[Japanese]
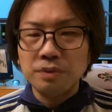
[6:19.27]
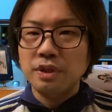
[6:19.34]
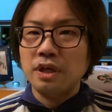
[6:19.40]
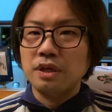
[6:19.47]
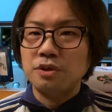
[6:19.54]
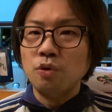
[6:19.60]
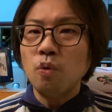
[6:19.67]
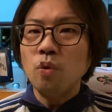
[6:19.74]
う
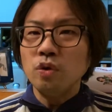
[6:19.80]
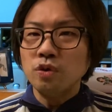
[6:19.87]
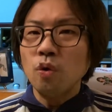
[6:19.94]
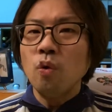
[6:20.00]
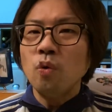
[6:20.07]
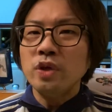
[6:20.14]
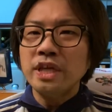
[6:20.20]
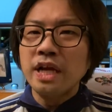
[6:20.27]
な
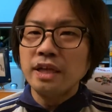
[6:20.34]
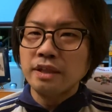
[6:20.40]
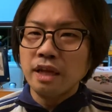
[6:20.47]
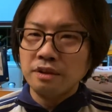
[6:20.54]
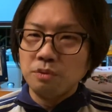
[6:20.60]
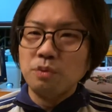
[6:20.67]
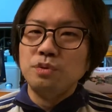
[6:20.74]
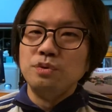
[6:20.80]
表意型
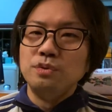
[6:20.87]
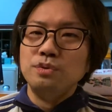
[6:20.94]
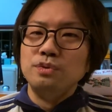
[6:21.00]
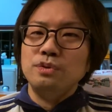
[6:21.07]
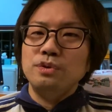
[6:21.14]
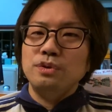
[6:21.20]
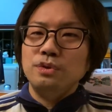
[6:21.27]
という